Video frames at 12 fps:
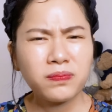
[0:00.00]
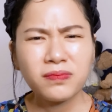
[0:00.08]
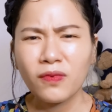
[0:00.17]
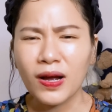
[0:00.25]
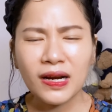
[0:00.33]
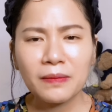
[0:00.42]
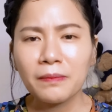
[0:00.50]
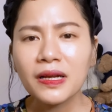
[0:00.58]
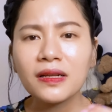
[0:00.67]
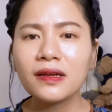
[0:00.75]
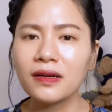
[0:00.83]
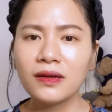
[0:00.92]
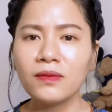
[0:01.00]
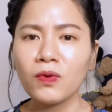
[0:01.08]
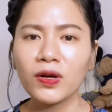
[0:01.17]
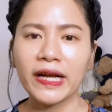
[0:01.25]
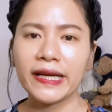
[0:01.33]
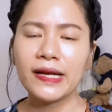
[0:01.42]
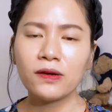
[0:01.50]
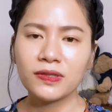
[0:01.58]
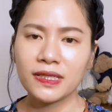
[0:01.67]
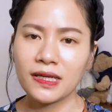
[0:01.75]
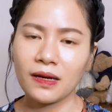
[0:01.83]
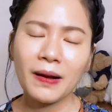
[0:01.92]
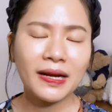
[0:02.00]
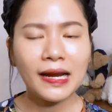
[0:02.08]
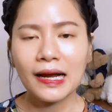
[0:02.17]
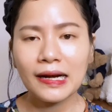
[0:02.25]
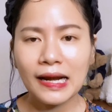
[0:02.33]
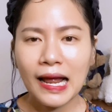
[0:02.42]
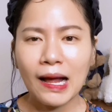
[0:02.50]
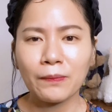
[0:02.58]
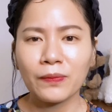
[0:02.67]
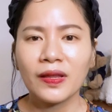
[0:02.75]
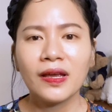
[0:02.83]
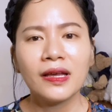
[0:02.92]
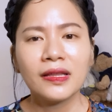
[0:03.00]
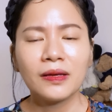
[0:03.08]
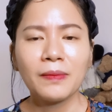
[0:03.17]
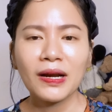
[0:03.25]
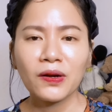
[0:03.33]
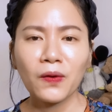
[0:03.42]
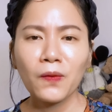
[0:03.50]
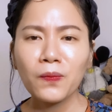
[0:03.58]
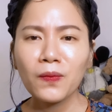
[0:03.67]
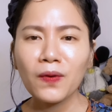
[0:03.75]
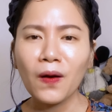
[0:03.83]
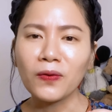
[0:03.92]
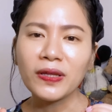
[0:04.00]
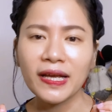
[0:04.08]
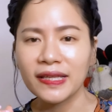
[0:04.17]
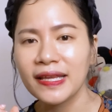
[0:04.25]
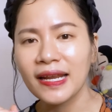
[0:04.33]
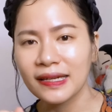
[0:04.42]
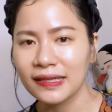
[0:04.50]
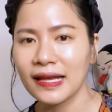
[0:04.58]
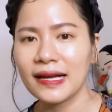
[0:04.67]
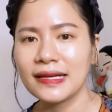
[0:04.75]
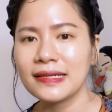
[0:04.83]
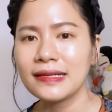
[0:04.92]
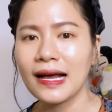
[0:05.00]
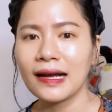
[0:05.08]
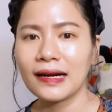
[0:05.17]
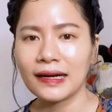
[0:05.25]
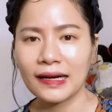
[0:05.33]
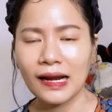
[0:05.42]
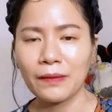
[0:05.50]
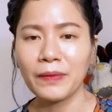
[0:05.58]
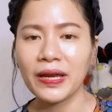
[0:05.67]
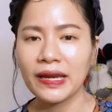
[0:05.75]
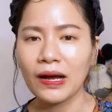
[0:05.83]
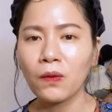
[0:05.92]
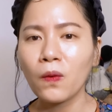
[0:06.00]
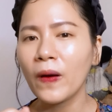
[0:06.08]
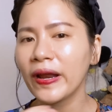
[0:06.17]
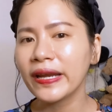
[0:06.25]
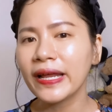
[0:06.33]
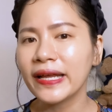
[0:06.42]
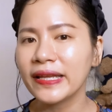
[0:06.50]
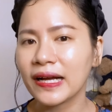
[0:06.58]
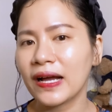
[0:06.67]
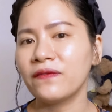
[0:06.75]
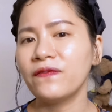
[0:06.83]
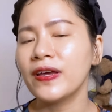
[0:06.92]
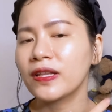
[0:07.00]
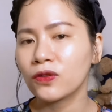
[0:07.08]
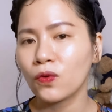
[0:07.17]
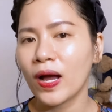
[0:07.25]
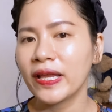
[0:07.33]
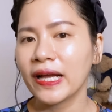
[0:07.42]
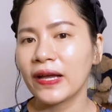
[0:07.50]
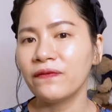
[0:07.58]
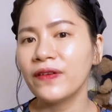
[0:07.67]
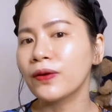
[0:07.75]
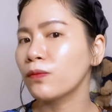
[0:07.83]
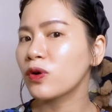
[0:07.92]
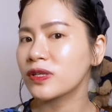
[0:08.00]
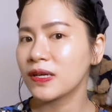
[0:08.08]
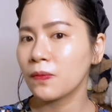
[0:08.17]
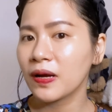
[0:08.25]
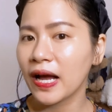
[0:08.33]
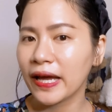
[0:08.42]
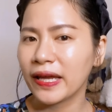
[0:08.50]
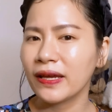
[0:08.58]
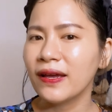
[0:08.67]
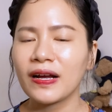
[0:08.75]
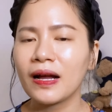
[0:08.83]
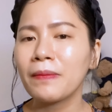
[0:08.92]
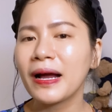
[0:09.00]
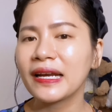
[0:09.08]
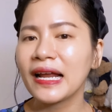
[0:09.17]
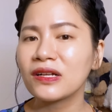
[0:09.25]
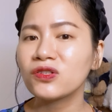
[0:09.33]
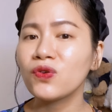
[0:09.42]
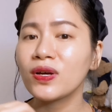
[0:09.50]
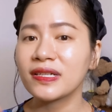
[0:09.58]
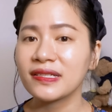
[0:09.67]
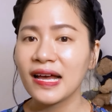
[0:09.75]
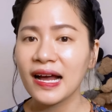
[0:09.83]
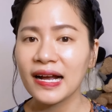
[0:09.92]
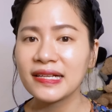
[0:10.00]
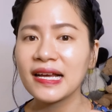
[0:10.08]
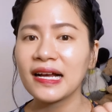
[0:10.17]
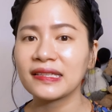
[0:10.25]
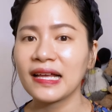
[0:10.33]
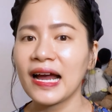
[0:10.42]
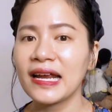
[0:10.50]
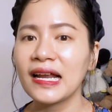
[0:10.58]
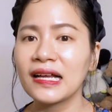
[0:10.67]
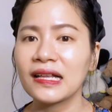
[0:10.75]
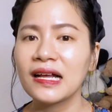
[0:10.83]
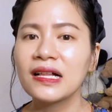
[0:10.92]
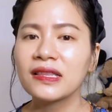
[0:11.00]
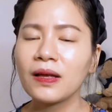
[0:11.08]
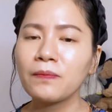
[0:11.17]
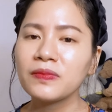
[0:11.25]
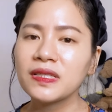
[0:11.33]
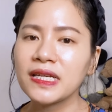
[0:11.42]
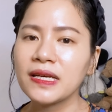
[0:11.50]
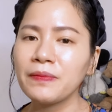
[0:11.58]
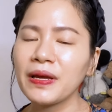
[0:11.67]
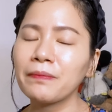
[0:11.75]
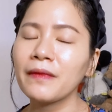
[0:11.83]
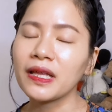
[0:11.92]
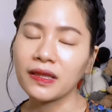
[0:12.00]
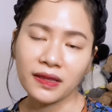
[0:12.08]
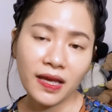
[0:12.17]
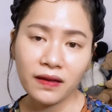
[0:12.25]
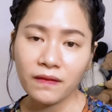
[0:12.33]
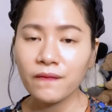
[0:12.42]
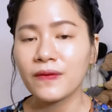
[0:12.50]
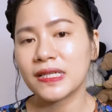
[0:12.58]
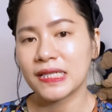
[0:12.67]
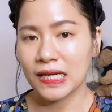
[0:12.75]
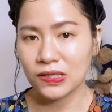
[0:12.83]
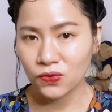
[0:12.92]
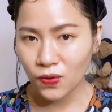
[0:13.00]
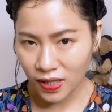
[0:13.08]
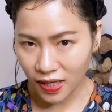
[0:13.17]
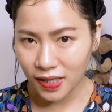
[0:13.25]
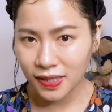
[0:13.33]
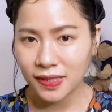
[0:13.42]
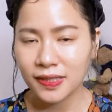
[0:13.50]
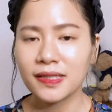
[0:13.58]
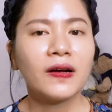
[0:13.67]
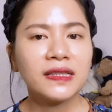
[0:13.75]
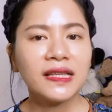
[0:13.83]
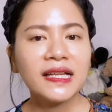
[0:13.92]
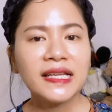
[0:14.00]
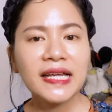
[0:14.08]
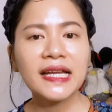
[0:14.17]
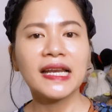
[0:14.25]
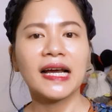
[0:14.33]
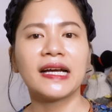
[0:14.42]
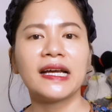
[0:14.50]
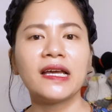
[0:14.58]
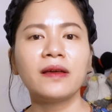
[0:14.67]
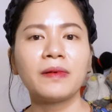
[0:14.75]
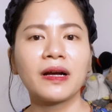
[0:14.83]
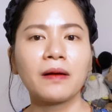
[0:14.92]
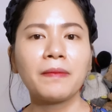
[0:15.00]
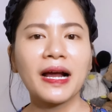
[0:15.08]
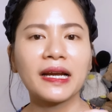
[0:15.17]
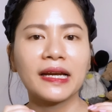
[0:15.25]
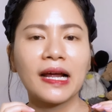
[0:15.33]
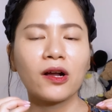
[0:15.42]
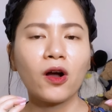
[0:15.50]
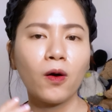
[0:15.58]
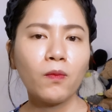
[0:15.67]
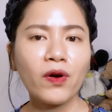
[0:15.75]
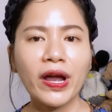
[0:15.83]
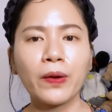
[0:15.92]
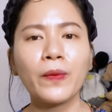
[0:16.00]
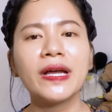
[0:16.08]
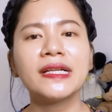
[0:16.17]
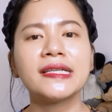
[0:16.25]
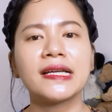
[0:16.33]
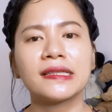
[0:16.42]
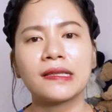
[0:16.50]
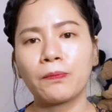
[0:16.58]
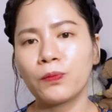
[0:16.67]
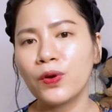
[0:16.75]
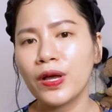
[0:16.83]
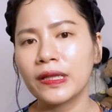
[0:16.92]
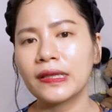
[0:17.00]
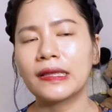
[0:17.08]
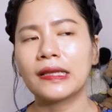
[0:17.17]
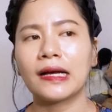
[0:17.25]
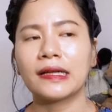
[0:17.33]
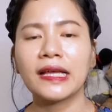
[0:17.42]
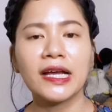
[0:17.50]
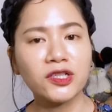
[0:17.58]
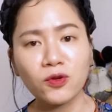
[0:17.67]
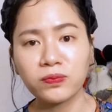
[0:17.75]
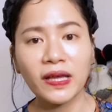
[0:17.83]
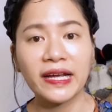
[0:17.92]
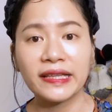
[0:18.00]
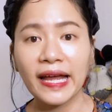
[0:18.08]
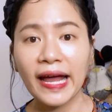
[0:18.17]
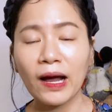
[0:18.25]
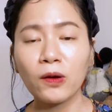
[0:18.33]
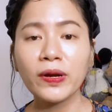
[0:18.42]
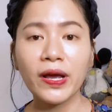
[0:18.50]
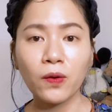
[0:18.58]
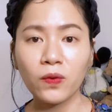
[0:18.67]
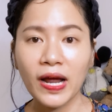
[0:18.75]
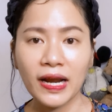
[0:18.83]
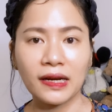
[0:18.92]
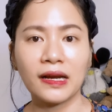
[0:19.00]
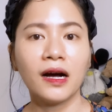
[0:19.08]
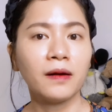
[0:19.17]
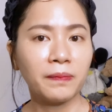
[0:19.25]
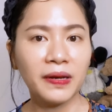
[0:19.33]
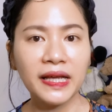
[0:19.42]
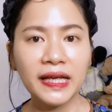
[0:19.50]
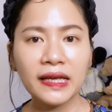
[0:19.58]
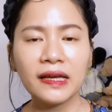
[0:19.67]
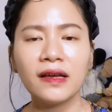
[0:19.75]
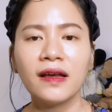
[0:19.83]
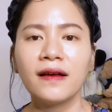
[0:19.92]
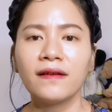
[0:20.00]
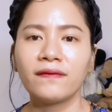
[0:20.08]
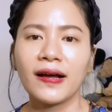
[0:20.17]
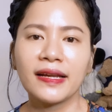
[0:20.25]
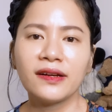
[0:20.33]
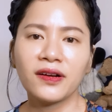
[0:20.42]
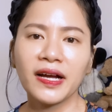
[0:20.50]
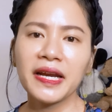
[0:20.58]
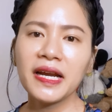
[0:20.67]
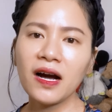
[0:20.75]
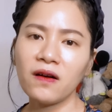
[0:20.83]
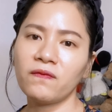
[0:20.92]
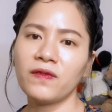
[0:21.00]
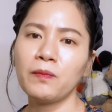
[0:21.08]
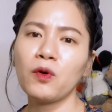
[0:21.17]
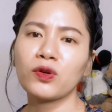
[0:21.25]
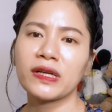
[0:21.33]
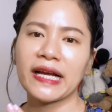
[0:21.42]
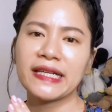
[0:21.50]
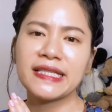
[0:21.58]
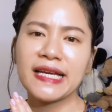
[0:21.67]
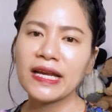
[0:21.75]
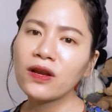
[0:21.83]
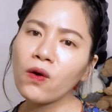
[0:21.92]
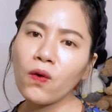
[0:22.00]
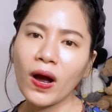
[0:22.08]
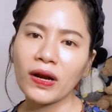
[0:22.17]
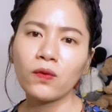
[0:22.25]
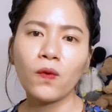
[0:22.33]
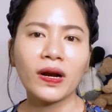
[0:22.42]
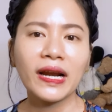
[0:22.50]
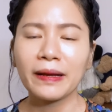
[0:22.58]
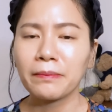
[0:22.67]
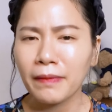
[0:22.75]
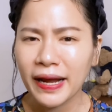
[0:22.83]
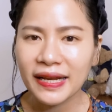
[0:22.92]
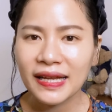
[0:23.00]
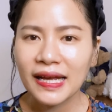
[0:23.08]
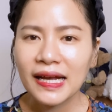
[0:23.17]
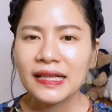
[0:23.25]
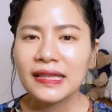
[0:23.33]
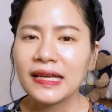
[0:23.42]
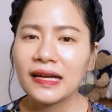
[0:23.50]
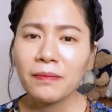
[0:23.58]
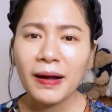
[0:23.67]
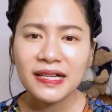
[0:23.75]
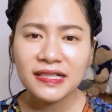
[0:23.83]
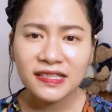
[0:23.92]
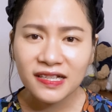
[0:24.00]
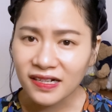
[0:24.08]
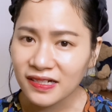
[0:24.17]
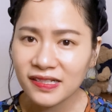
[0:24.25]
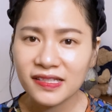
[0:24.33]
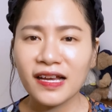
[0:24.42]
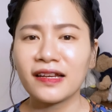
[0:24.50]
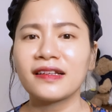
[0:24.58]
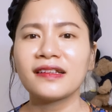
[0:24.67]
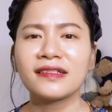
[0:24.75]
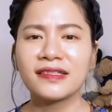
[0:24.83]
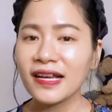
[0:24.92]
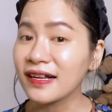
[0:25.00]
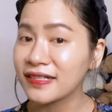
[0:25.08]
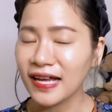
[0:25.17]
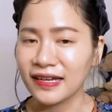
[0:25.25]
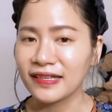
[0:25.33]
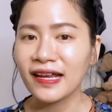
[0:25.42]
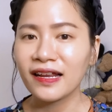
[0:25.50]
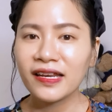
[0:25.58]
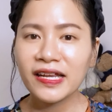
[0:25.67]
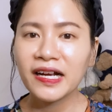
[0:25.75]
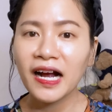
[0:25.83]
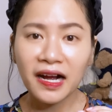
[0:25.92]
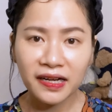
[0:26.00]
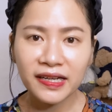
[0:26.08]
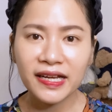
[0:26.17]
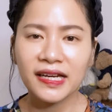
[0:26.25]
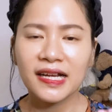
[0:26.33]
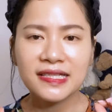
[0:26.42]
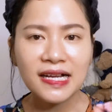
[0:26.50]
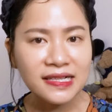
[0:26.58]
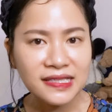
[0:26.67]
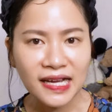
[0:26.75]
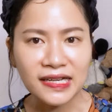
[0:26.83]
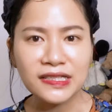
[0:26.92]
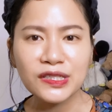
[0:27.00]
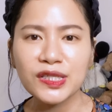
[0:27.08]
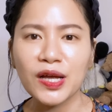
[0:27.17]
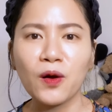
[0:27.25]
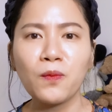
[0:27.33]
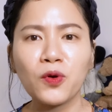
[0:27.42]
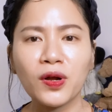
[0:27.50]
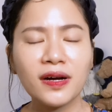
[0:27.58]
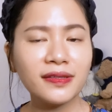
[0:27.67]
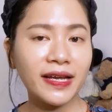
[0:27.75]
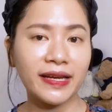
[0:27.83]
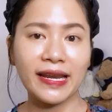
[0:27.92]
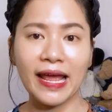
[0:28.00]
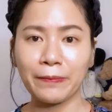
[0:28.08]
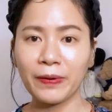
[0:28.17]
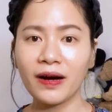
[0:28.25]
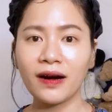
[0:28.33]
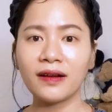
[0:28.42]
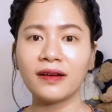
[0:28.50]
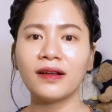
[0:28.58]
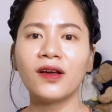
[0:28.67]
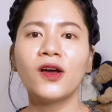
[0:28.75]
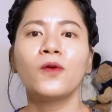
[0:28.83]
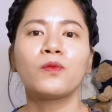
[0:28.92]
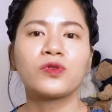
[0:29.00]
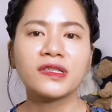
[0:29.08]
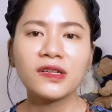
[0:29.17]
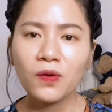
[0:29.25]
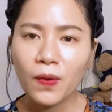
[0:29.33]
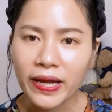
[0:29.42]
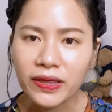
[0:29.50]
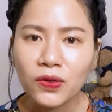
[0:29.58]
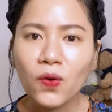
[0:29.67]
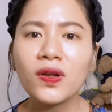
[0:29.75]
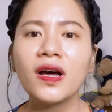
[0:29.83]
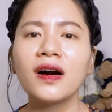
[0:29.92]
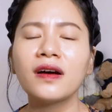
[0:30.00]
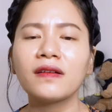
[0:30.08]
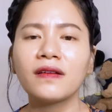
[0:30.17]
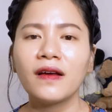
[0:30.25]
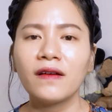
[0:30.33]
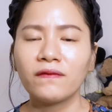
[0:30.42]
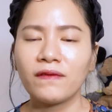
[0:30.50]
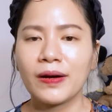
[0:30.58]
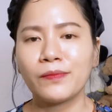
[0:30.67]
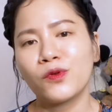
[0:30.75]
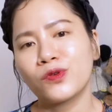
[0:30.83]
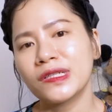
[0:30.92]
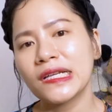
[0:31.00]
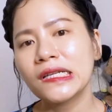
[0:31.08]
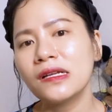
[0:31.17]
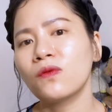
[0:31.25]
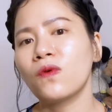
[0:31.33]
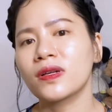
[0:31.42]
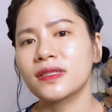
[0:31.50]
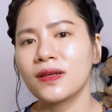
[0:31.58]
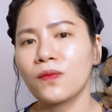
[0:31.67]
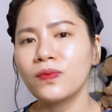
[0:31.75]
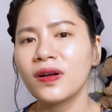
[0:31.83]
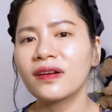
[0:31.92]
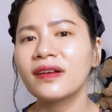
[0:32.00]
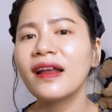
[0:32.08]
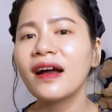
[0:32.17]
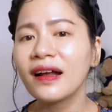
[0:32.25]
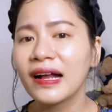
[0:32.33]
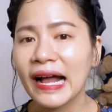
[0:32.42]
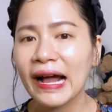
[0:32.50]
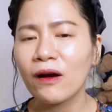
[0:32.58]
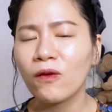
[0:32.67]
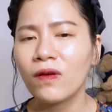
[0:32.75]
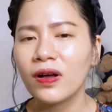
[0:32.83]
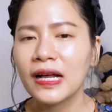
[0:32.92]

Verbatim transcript: Hoặc là bất cứ một cái điều gì các bạn đang làm thì bạn cũng có thể nhận thấy rằng là mình đã quên đi những cái phiền toái, những cái phiền muộn trong ngày, và các bạn đang chuyển sang cái trạng thái là tâm trí mình bình tĩnh và sáng suốt hơn. Và tất nhiên là khi mà các bạn đã có một cái quy trình tập luyện thể dục thể thao đều đặn, hợp lý và được kết hợp với một cái chế độ ăn uống lành mạnh thì các bạn chắc chắn, chắc chắn nha, Ly khẳng định là chắc chắn sẽ có một cơ thể đẹp hơn, một sức khỏe tốt hơn và một chất lượng cuộc sống được nâng cao.